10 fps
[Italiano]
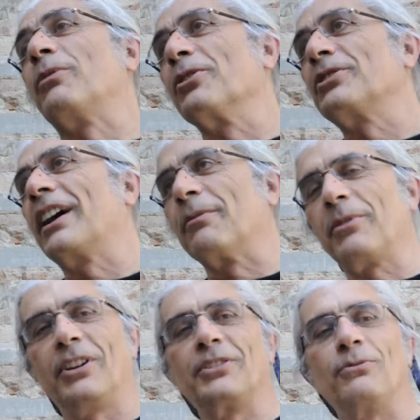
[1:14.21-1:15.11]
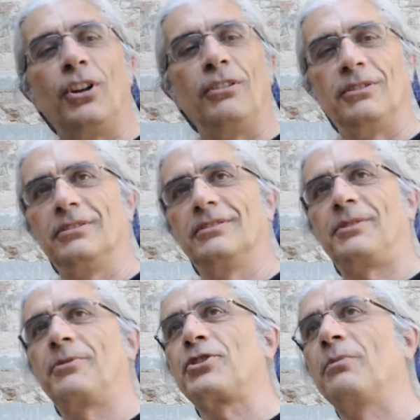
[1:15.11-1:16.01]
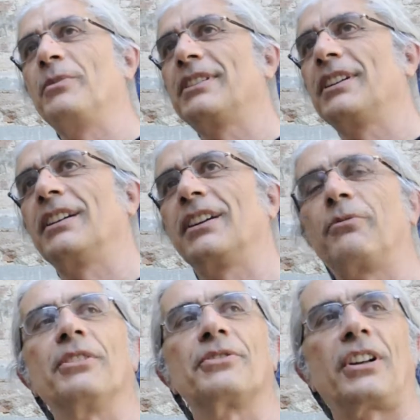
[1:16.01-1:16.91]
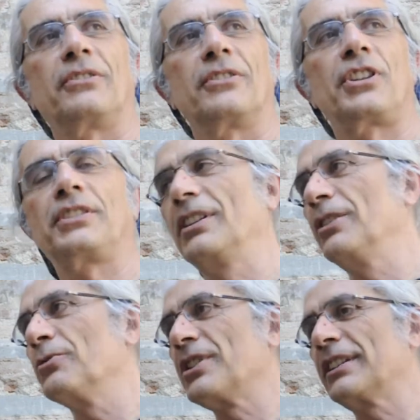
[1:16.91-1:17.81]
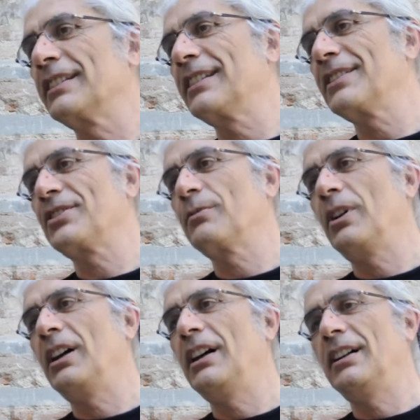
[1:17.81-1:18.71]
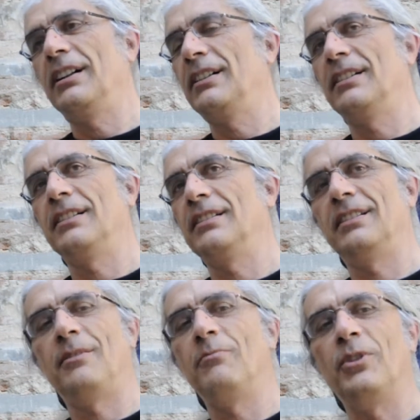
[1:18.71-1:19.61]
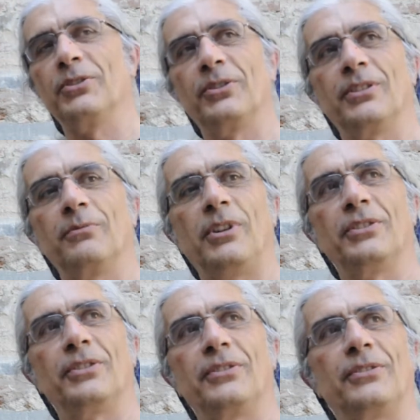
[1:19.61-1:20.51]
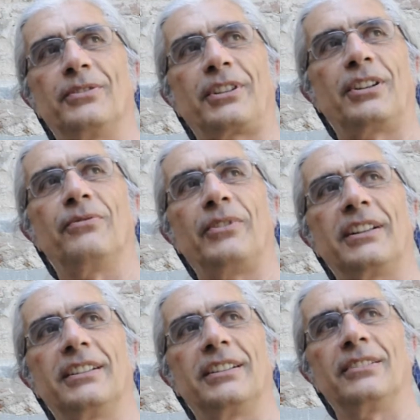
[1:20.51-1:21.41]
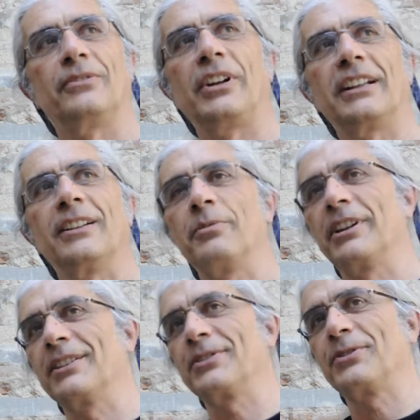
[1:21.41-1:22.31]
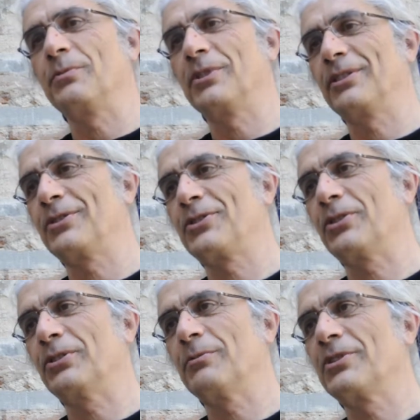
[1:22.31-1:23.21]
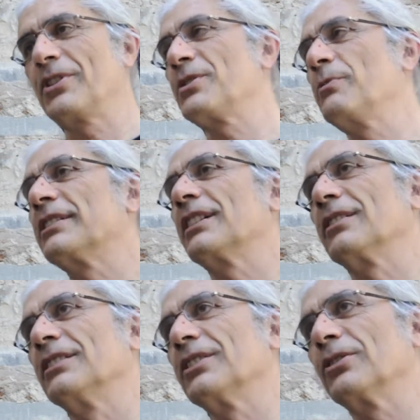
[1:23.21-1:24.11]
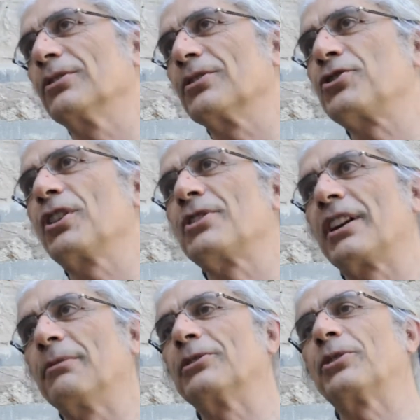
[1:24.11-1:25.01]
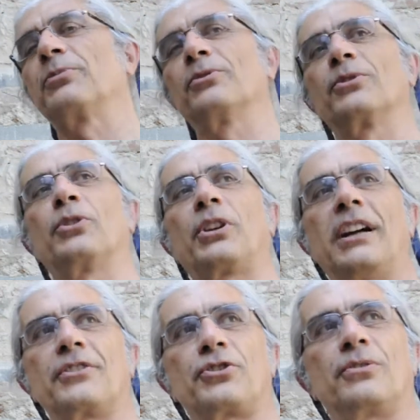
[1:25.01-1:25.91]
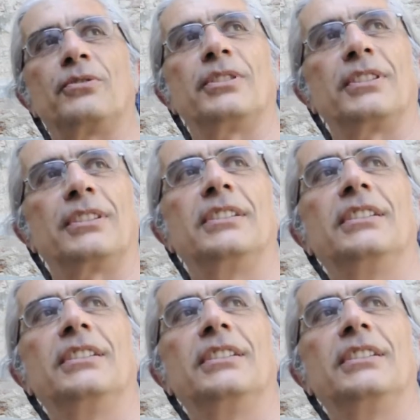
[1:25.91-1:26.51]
può aiutare però di nuovo, specialmente qui un sacco di gente la usa tantissimo a, a modo, in modo che non vale, non vale la pena, insomma, ecco, secondo me. Bisogna smettere con la tecnologia, usare molto più coraggio e